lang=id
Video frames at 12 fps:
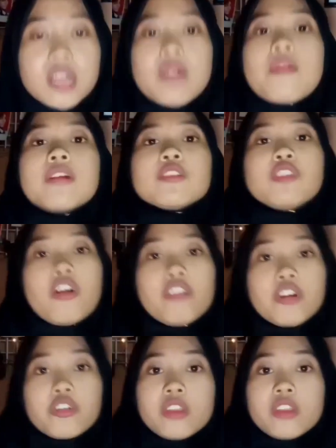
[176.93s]
nah waktu itu aku
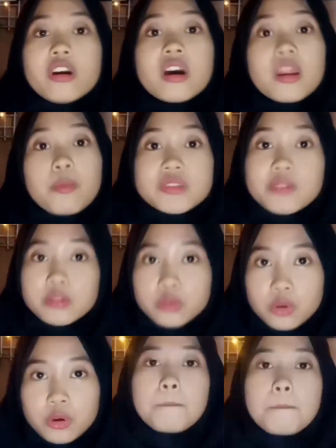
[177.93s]
ikutnya tuh nge-repost
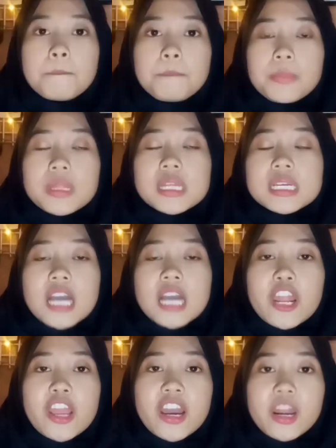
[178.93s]
foto
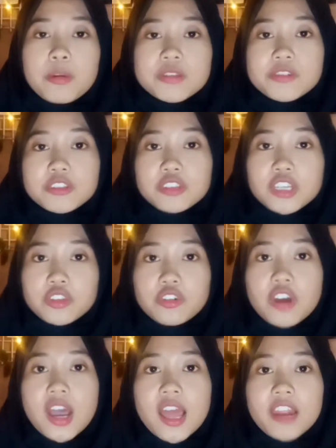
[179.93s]
kalian repost foto itu
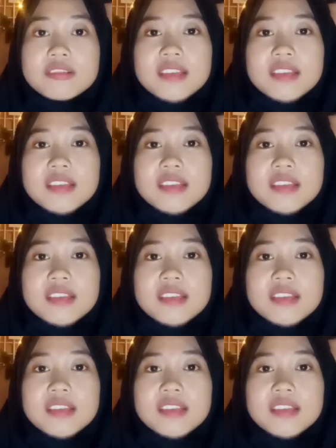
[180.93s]
kalian